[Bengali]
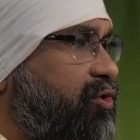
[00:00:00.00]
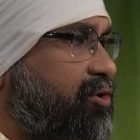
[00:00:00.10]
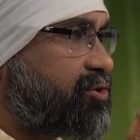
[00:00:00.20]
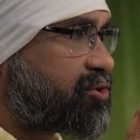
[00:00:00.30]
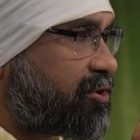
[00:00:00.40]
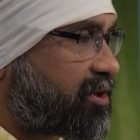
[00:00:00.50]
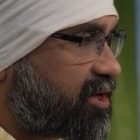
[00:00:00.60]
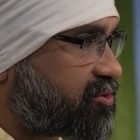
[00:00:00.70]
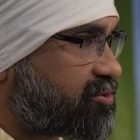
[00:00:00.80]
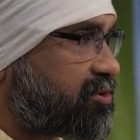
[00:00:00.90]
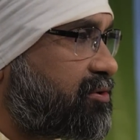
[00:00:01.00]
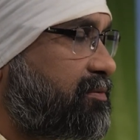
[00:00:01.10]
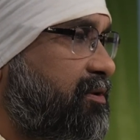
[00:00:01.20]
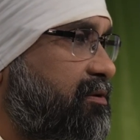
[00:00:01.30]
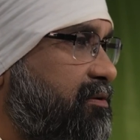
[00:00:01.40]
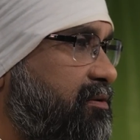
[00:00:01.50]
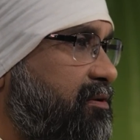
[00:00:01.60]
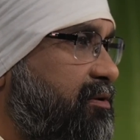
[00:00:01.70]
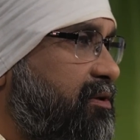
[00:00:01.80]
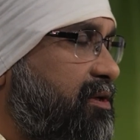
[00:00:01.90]
ধৈর্য সহকারে সহ্য করবে
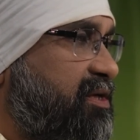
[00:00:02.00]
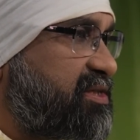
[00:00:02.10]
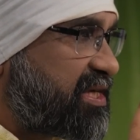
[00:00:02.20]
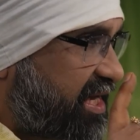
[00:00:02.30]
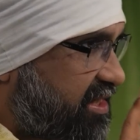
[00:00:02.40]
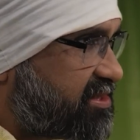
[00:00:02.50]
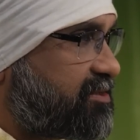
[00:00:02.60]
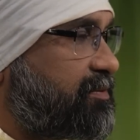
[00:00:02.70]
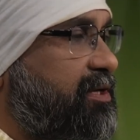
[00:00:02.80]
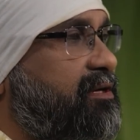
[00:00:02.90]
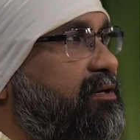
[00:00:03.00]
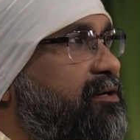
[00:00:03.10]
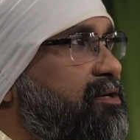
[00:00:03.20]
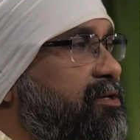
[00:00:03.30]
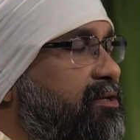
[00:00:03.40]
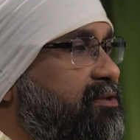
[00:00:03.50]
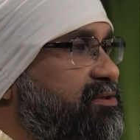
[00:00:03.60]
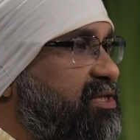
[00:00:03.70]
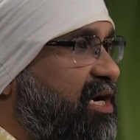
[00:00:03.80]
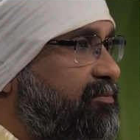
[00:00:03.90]
সেই জিতবে
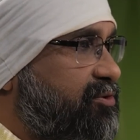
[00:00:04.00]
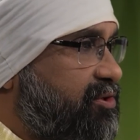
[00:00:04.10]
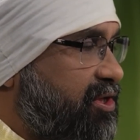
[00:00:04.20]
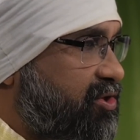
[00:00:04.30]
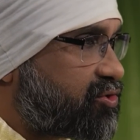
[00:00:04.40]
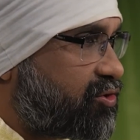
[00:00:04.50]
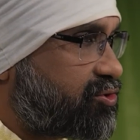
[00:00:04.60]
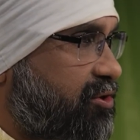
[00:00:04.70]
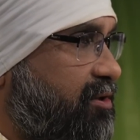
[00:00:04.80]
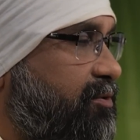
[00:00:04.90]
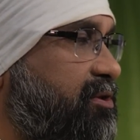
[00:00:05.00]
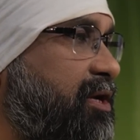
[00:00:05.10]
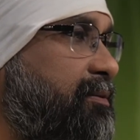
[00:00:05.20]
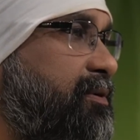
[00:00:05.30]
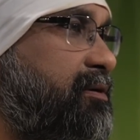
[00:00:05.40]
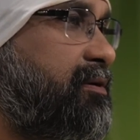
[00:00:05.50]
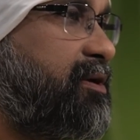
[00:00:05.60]
যার মধ্যে সৌজন্যবোধ থাকবে